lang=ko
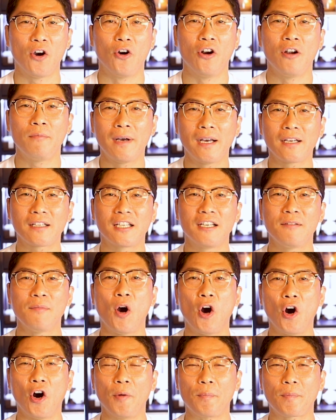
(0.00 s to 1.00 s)
얼만큼
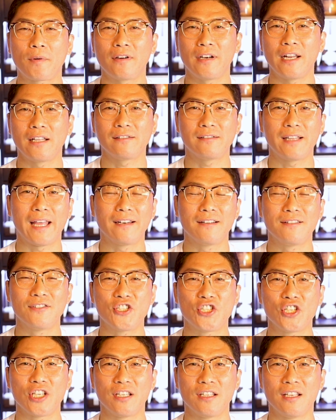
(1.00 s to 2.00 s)
업그레이드
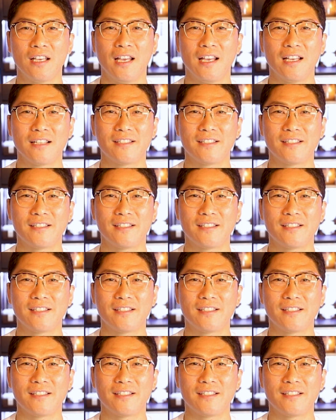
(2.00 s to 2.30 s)
되는지